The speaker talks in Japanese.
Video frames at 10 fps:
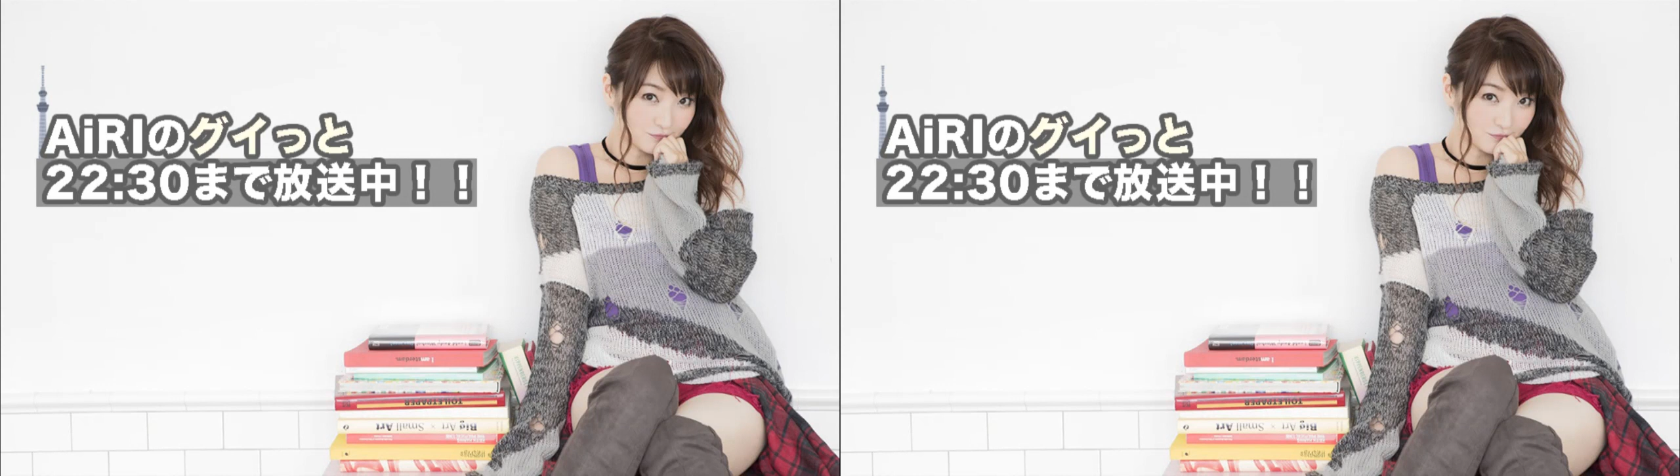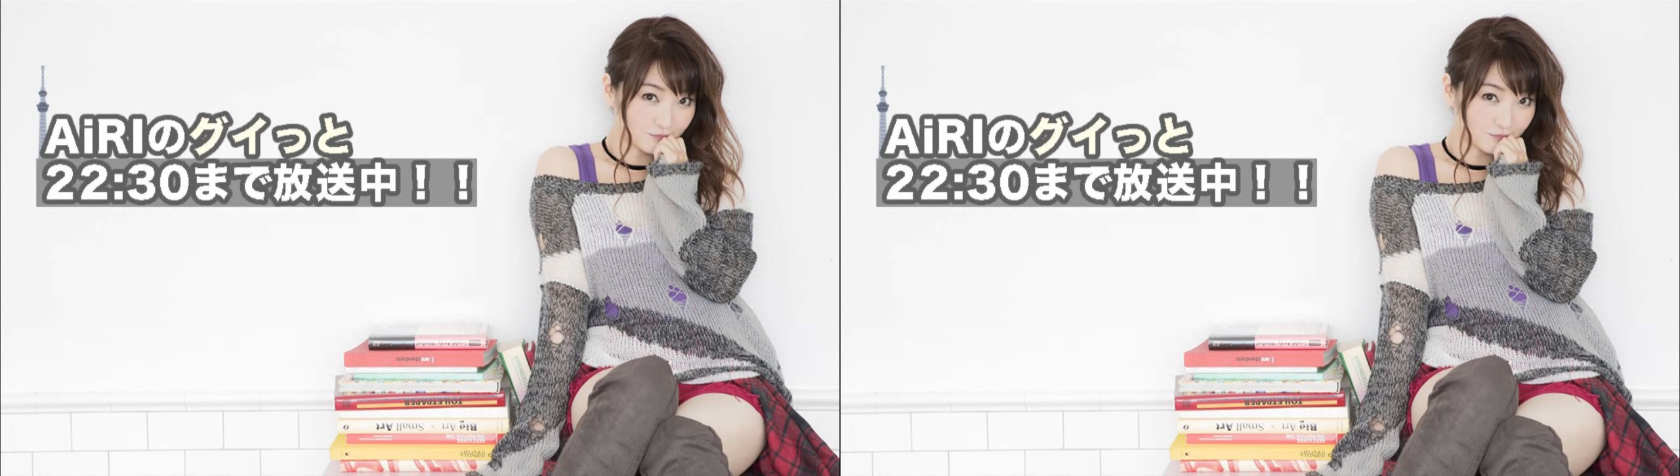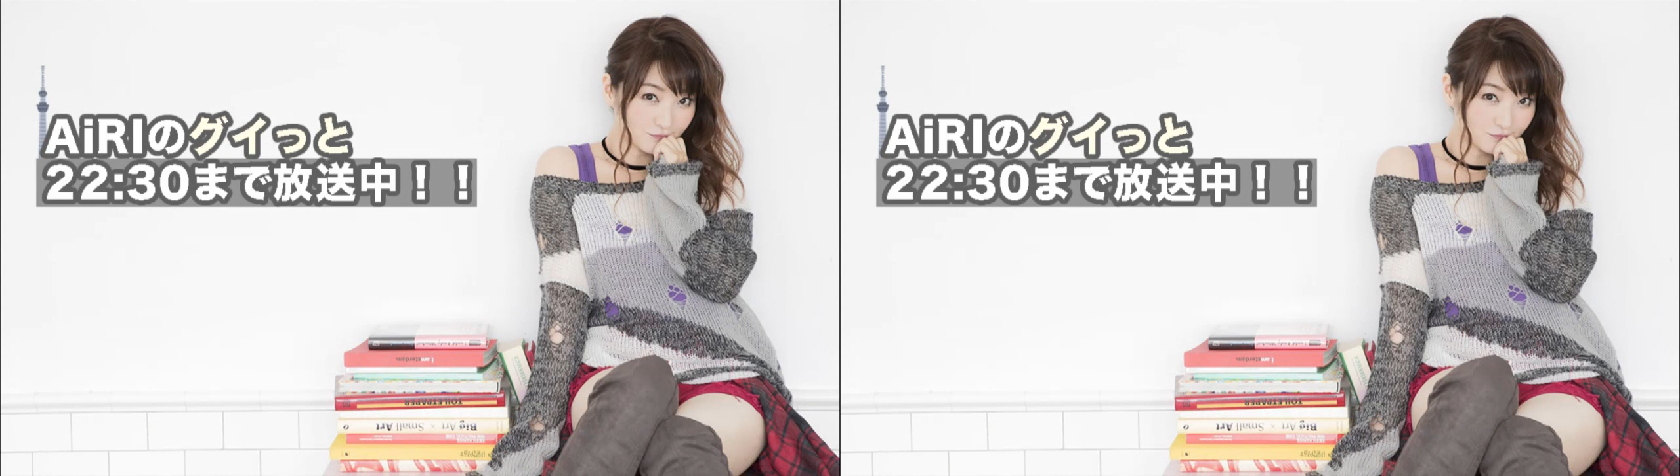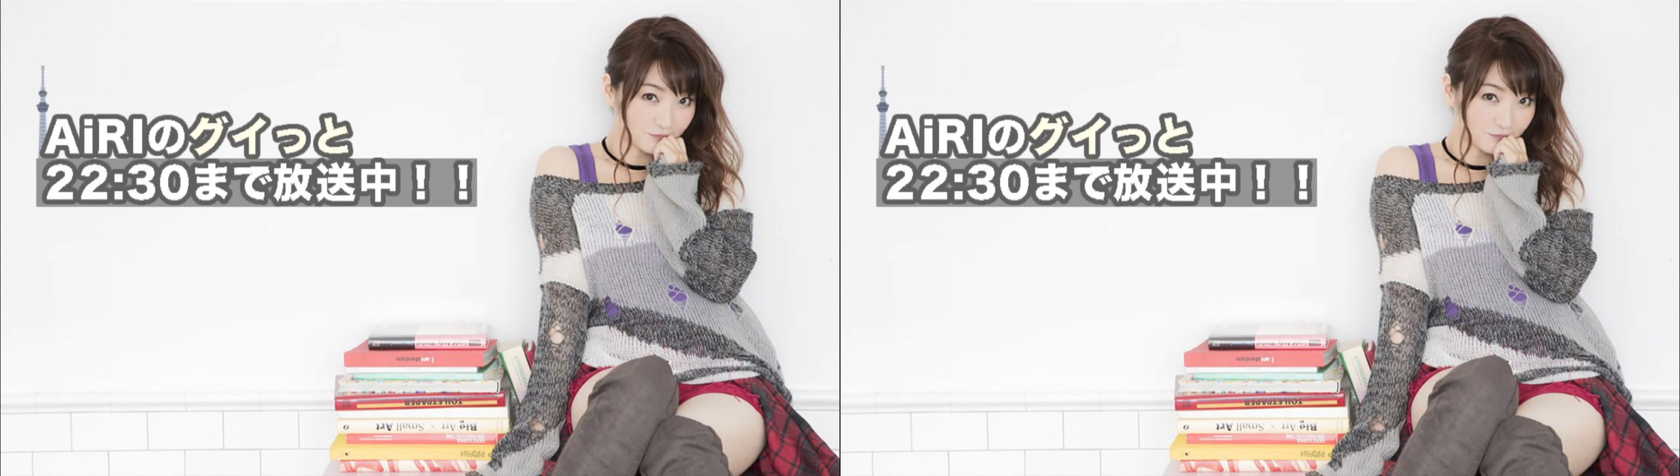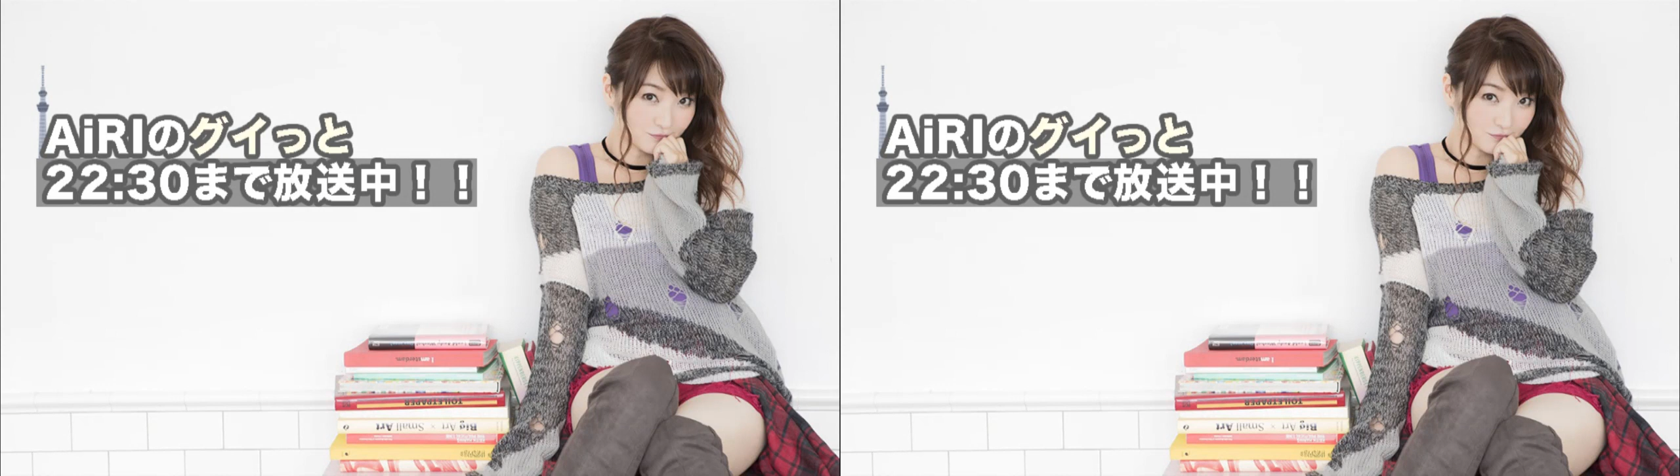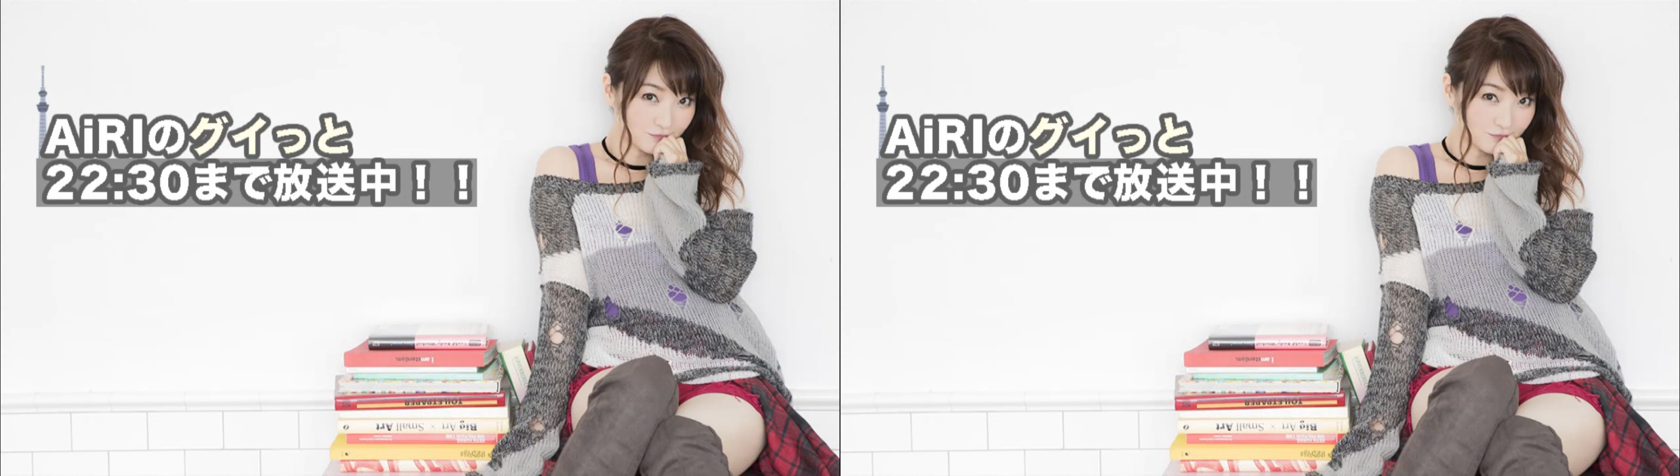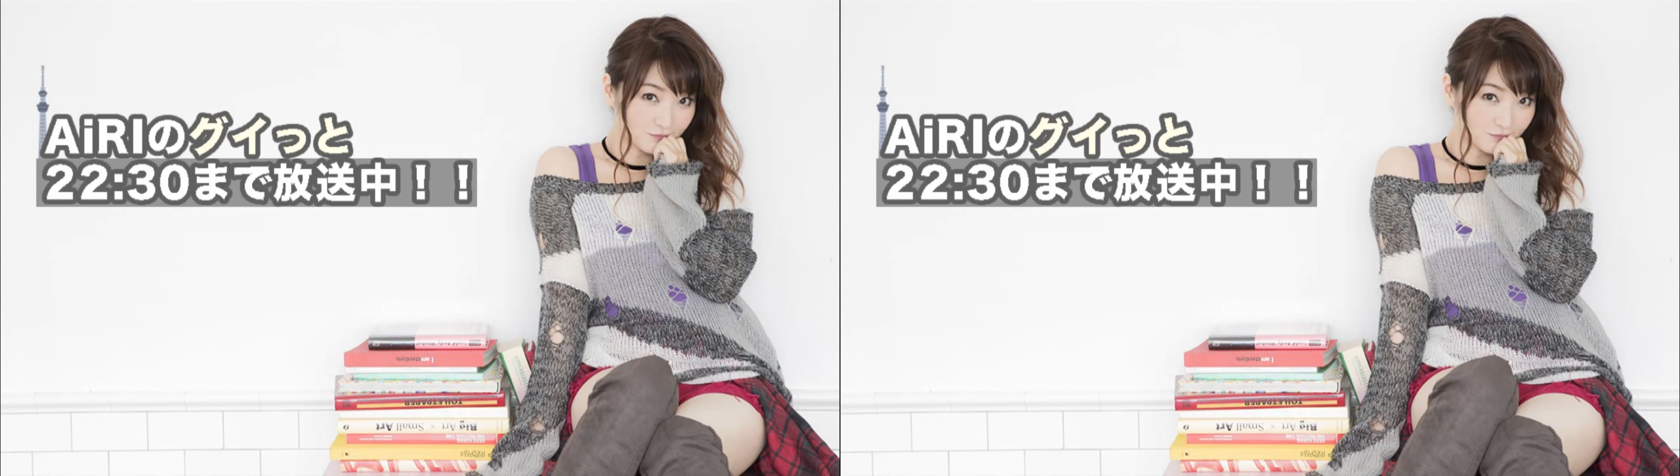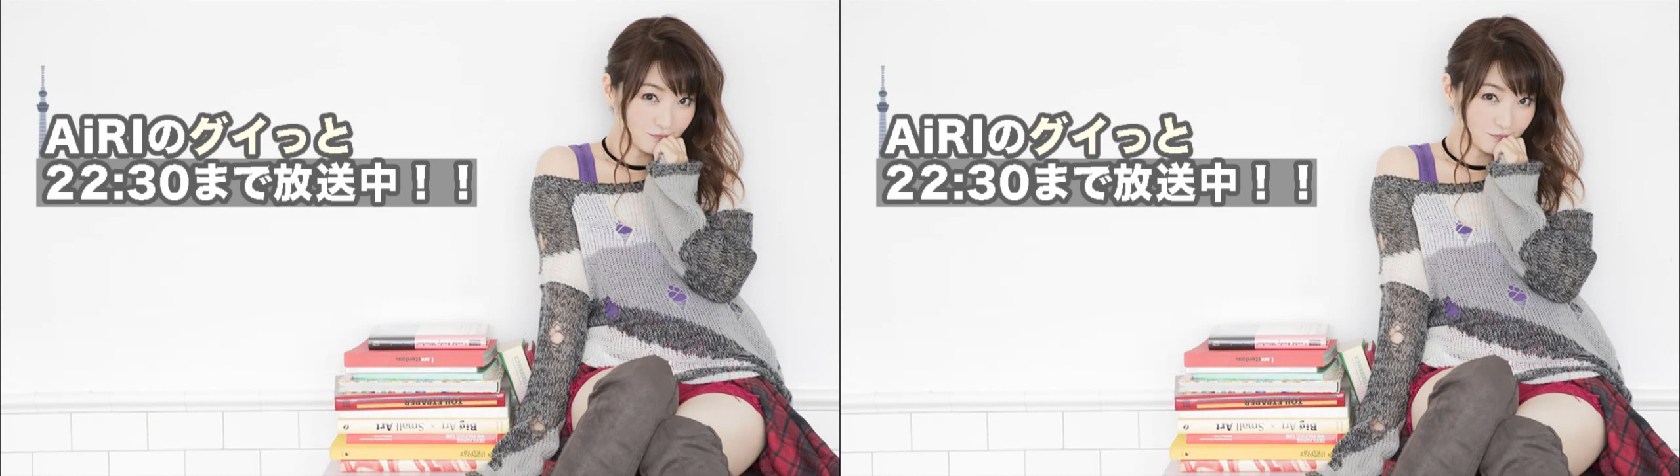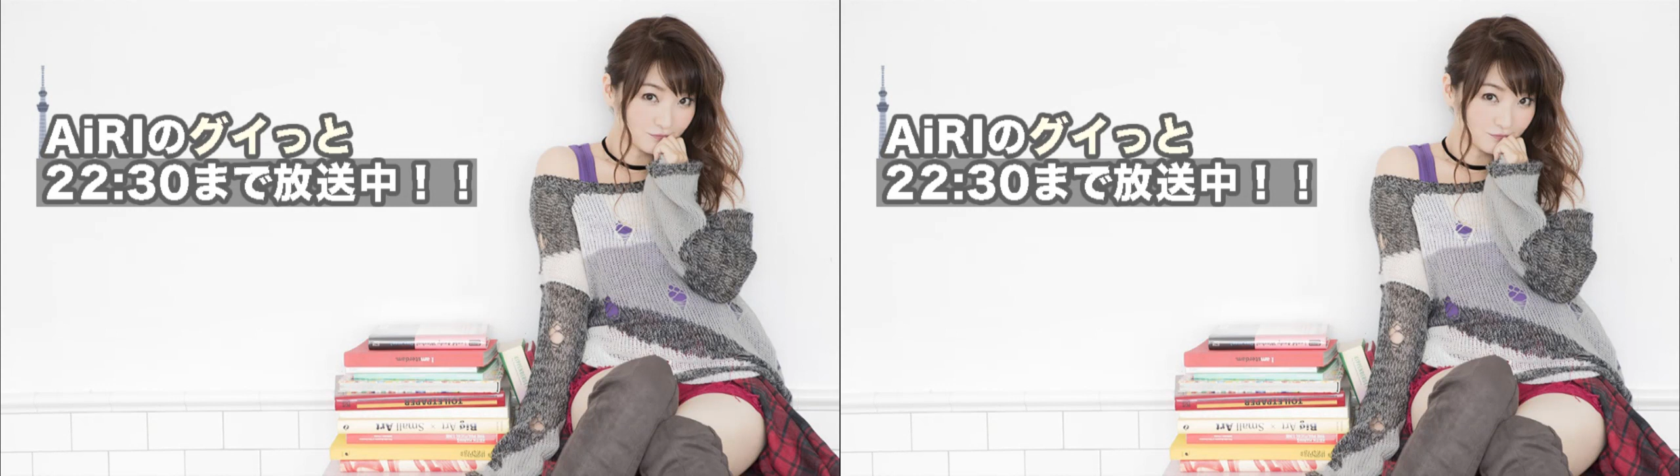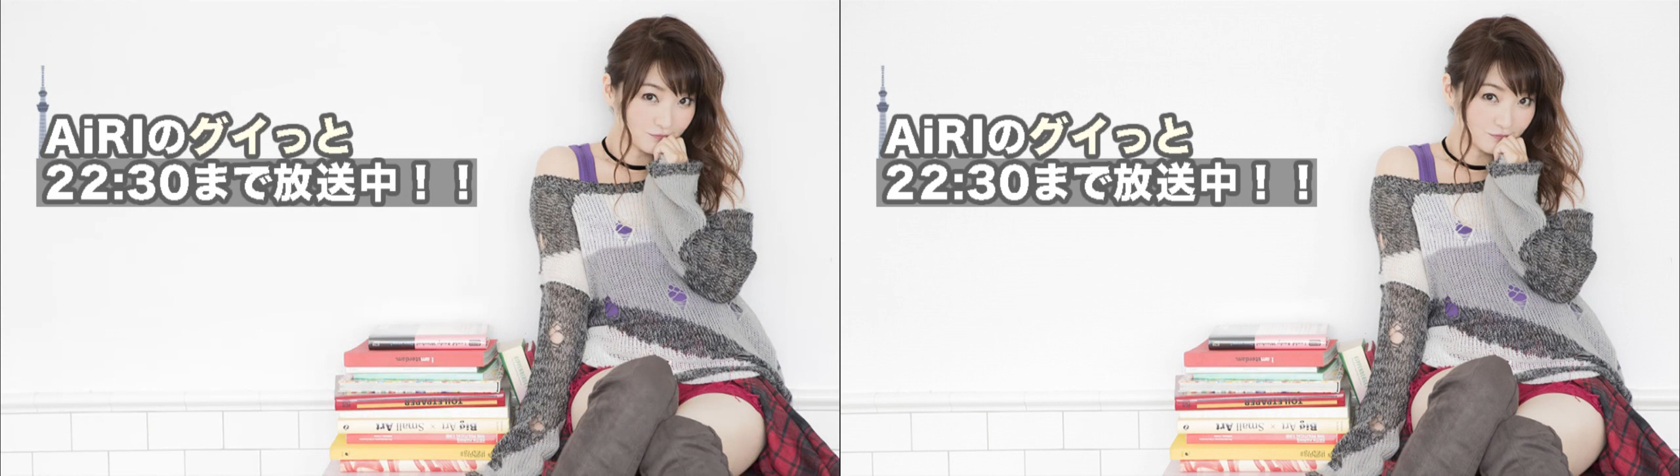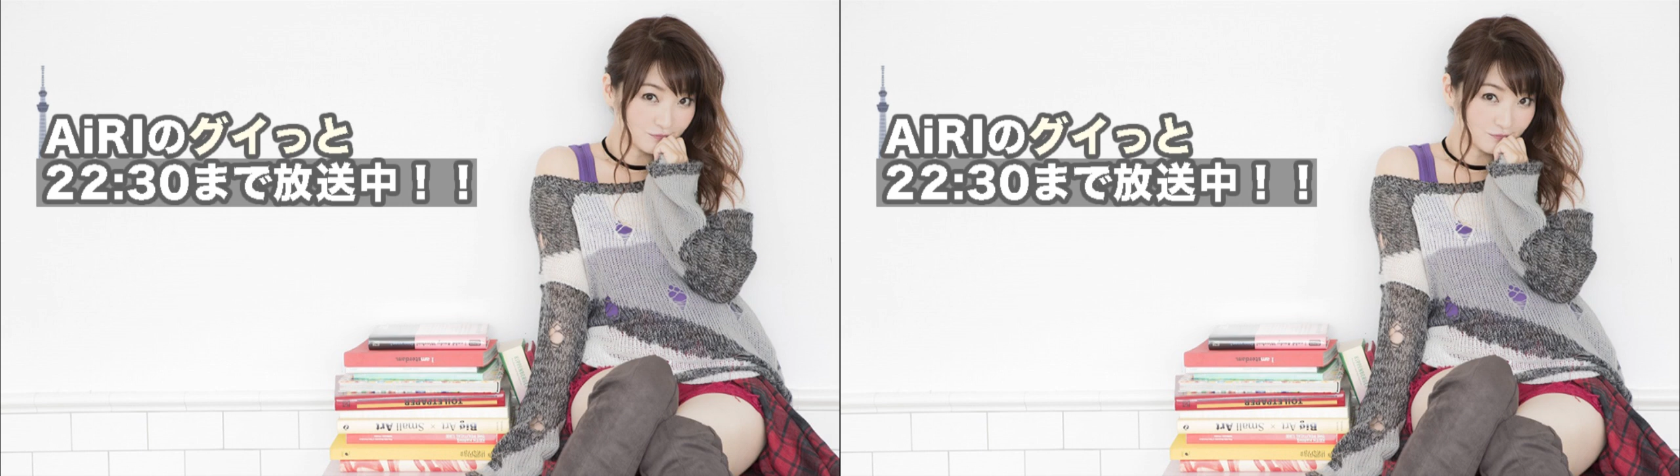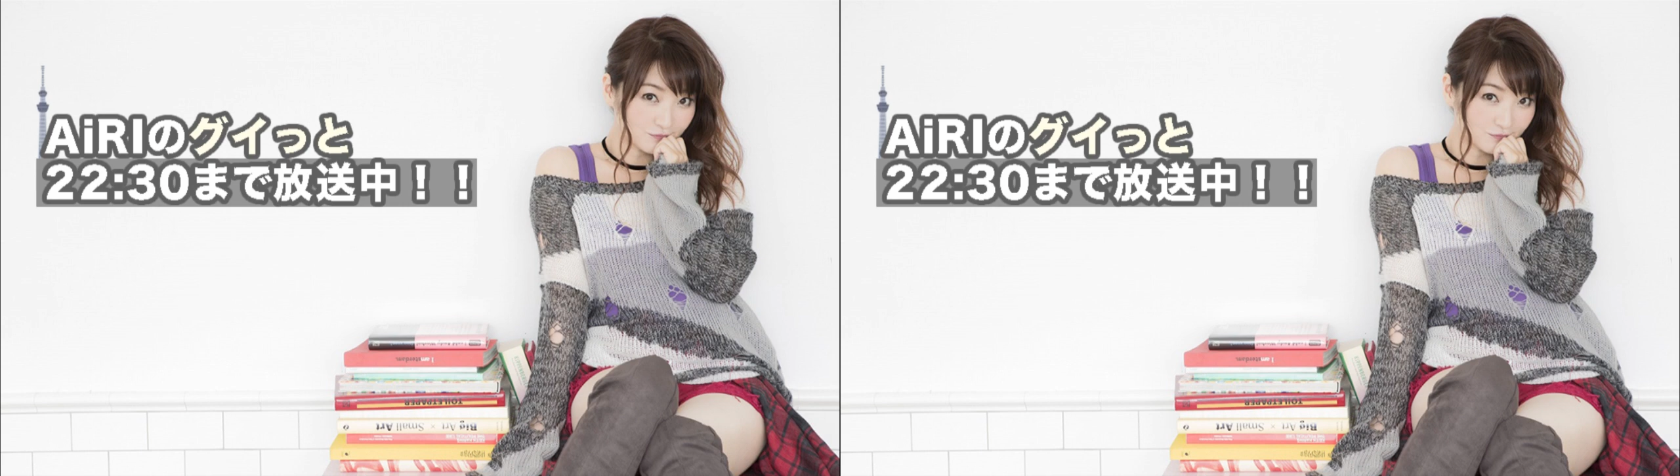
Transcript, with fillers: ね、あの時はこう思ってたけど今だっ